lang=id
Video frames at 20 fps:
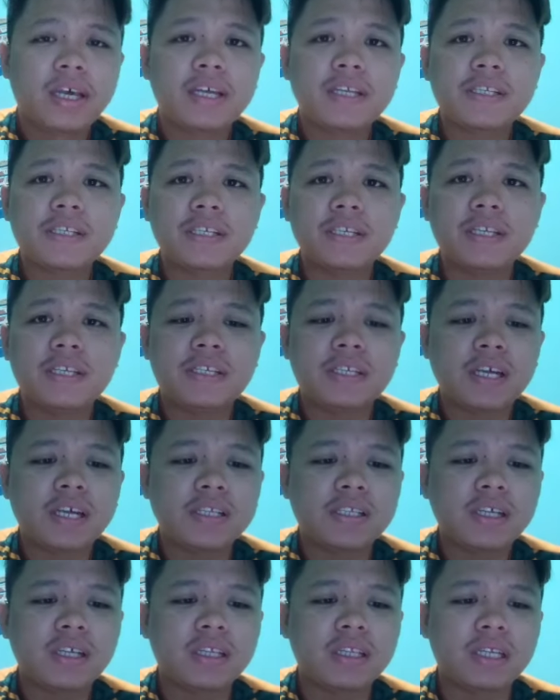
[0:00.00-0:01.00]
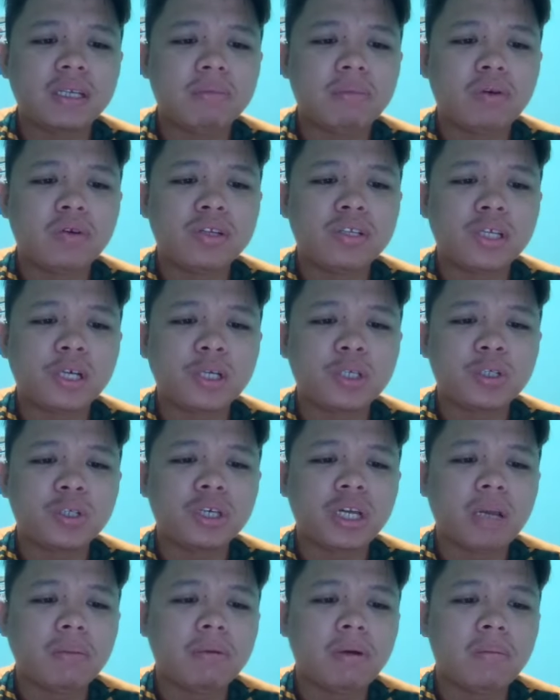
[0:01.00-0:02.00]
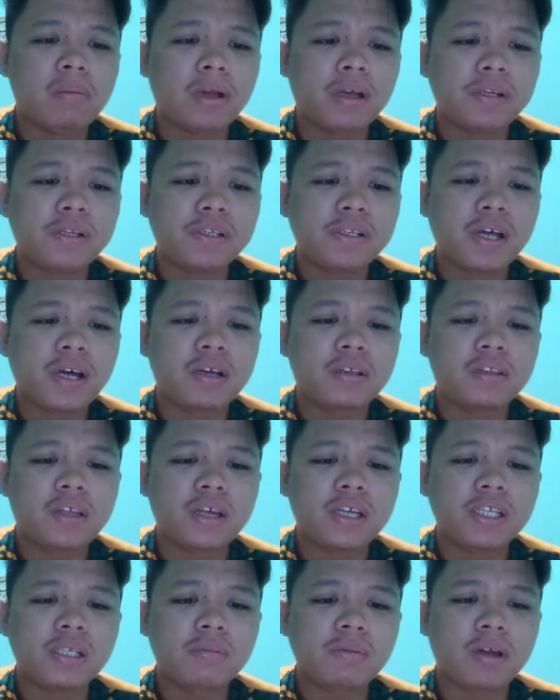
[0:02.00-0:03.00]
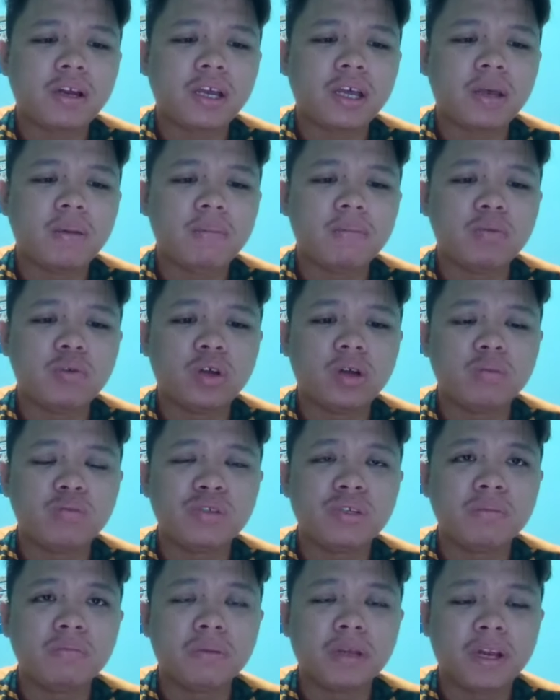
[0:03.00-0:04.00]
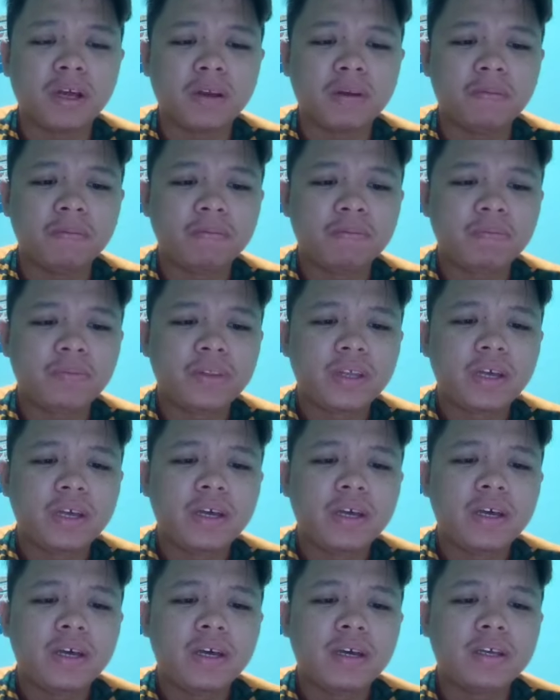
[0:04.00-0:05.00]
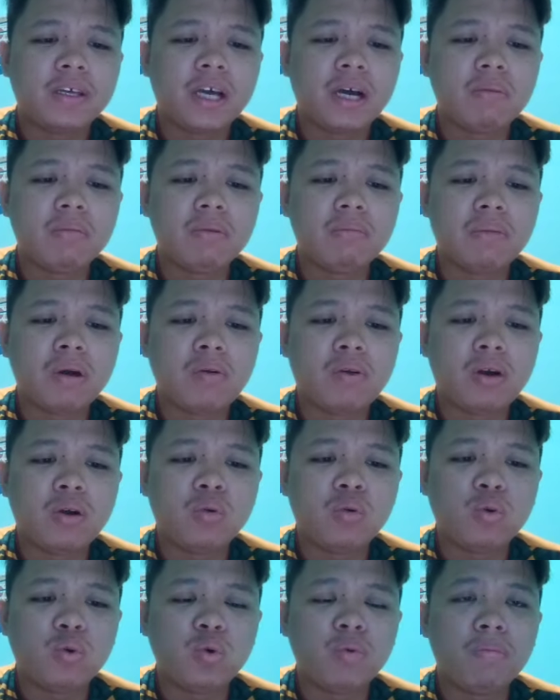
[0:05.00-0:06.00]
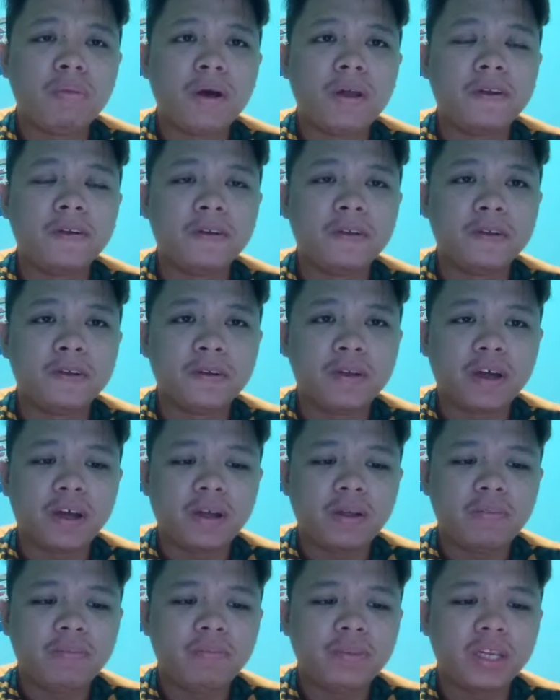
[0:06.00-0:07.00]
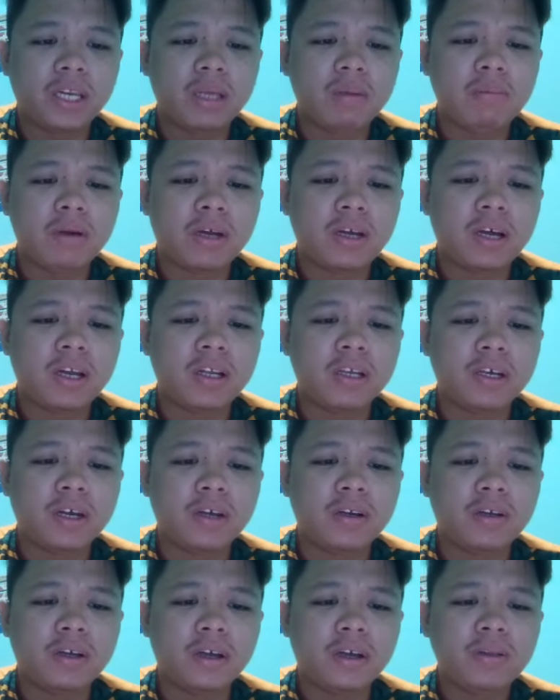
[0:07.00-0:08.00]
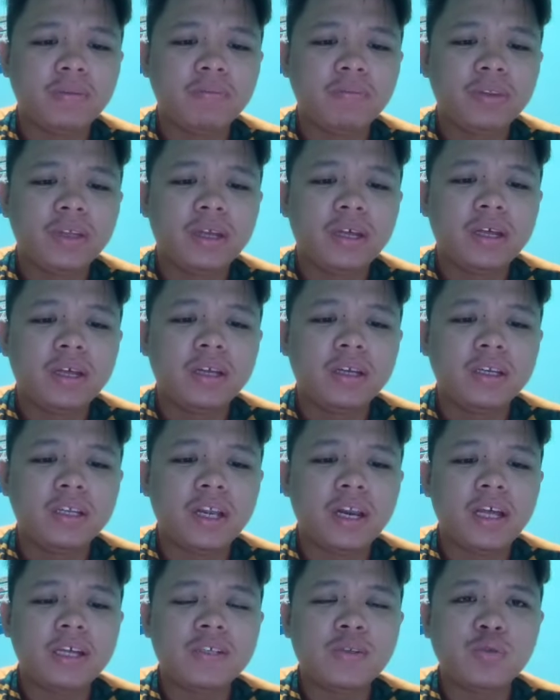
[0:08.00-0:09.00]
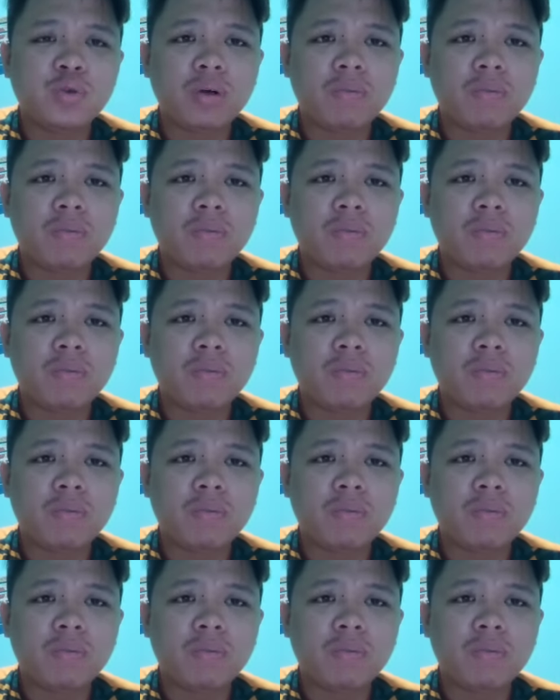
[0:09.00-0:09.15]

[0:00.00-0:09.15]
Kes disiasat di bawah Seksyen 18 Akta SPRM 2009 yang membawa hukuman denda 5 kali ganda, nilai